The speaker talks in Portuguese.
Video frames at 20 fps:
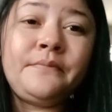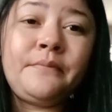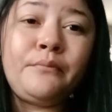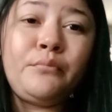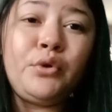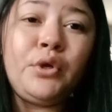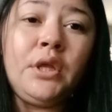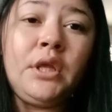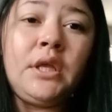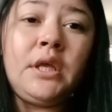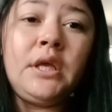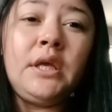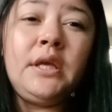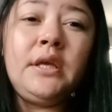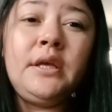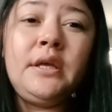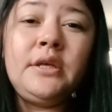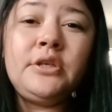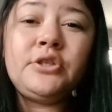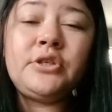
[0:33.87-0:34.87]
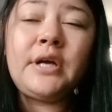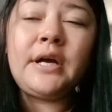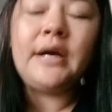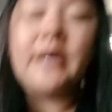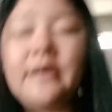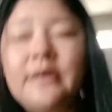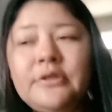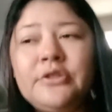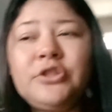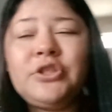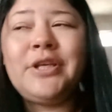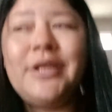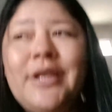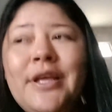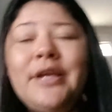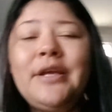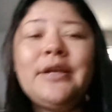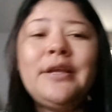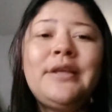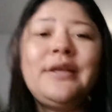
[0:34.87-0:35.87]
porque já
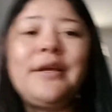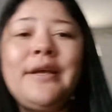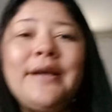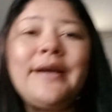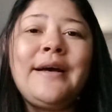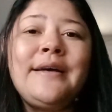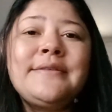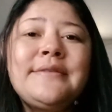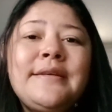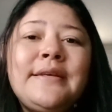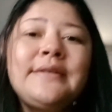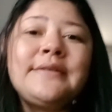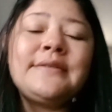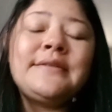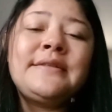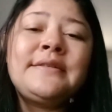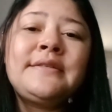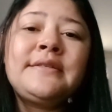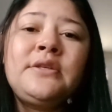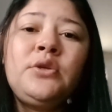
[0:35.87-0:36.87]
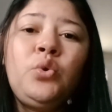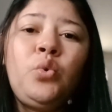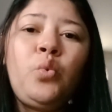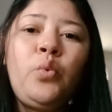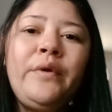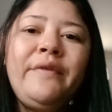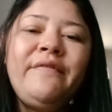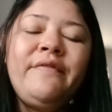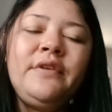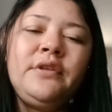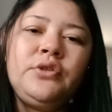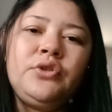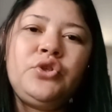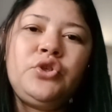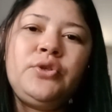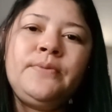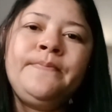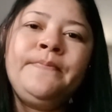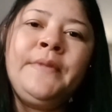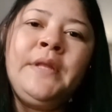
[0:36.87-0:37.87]
cheguei aqui em casa era 5 e
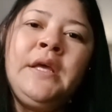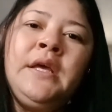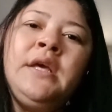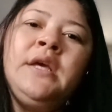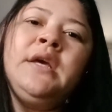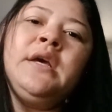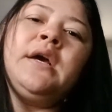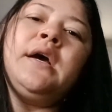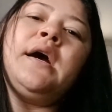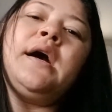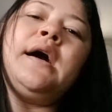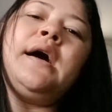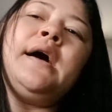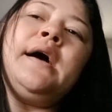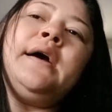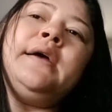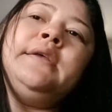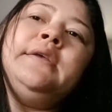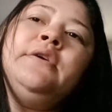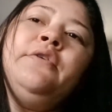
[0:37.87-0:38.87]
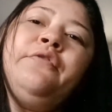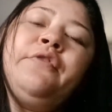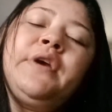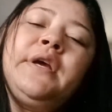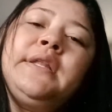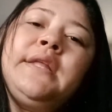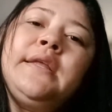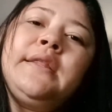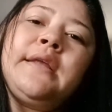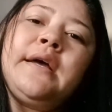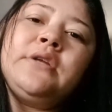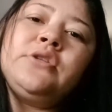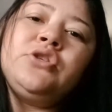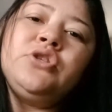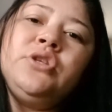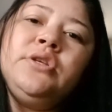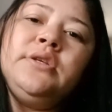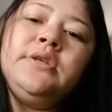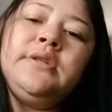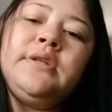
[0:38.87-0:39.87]
20 Aí eu fiquei
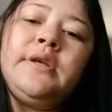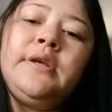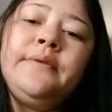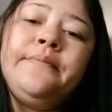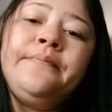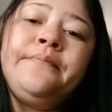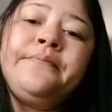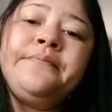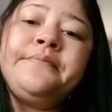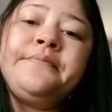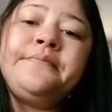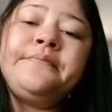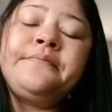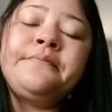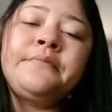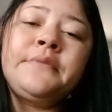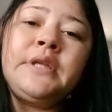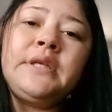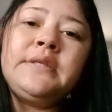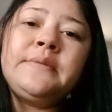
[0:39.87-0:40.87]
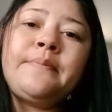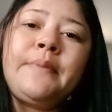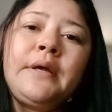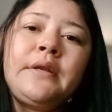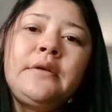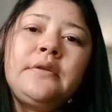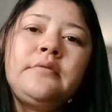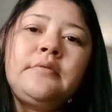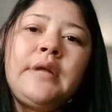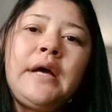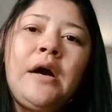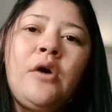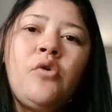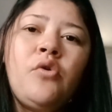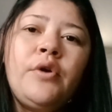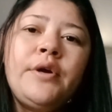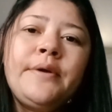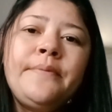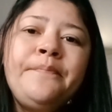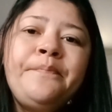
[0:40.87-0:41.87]
deitadinha, né? Esperando da
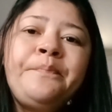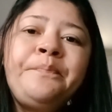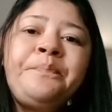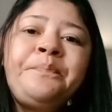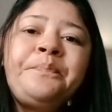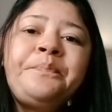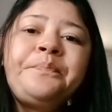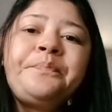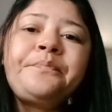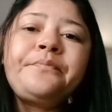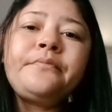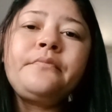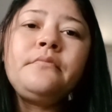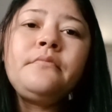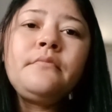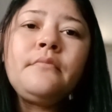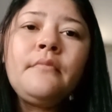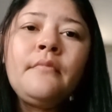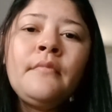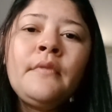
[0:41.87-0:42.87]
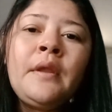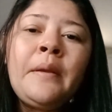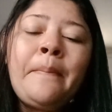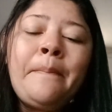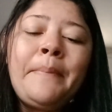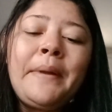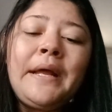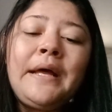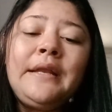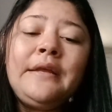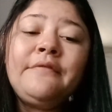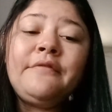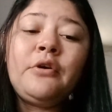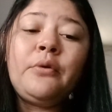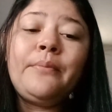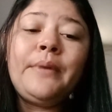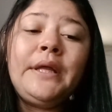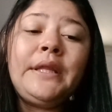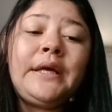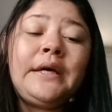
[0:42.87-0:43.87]
hora para levar
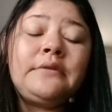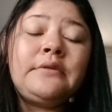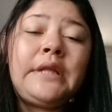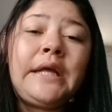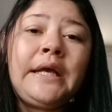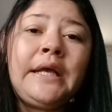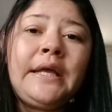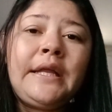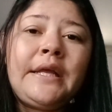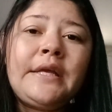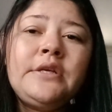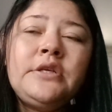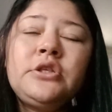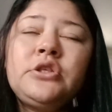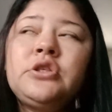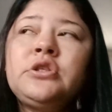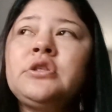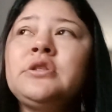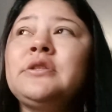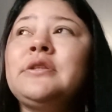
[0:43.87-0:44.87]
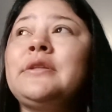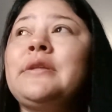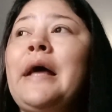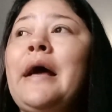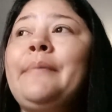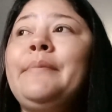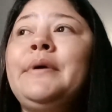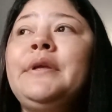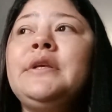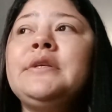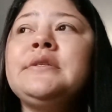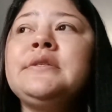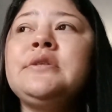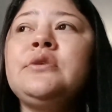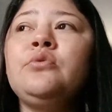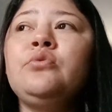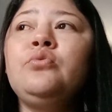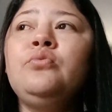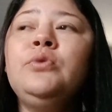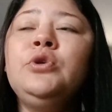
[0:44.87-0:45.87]
o Bernardo na creche.
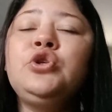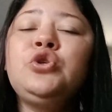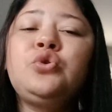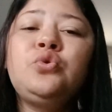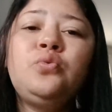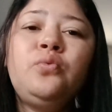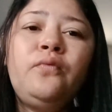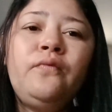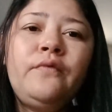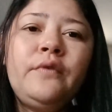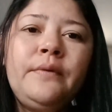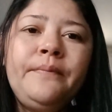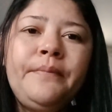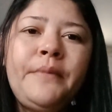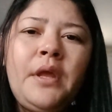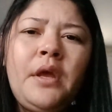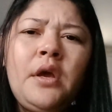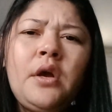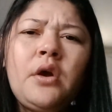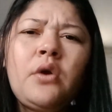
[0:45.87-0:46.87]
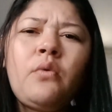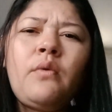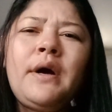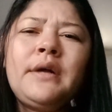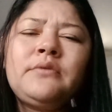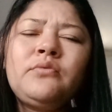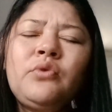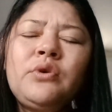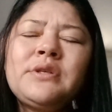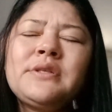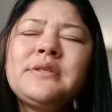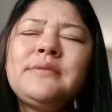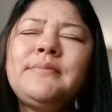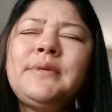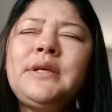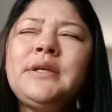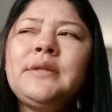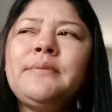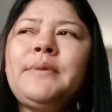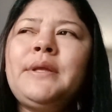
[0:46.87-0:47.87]
Amanheceu numa chuva. 4 horas da
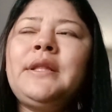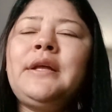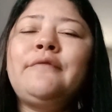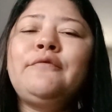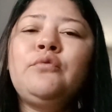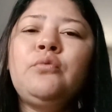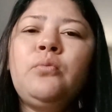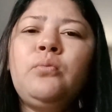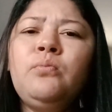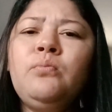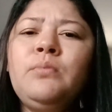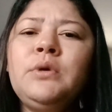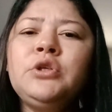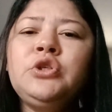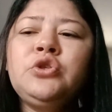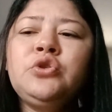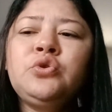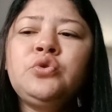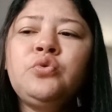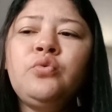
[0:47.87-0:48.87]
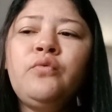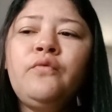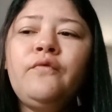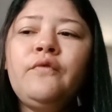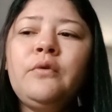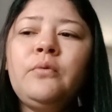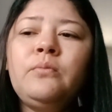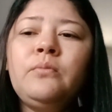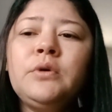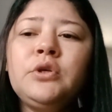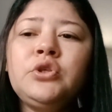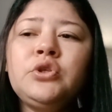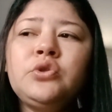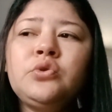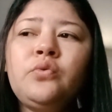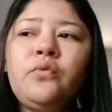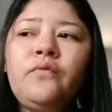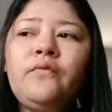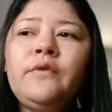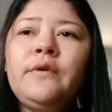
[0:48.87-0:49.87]
manhã também tava uma chuva, uma
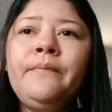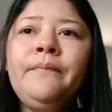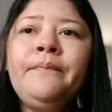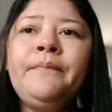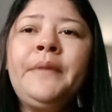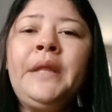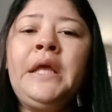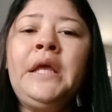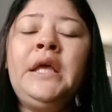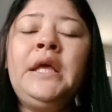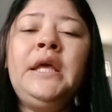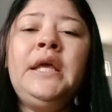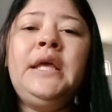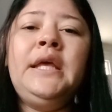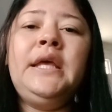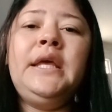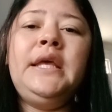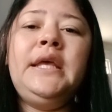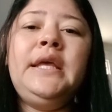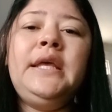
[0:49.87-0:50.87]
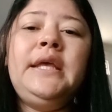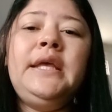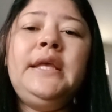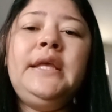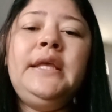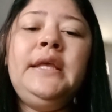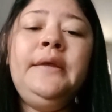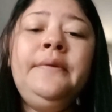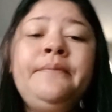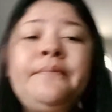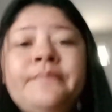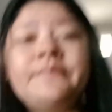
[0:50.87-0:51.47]
chuva. E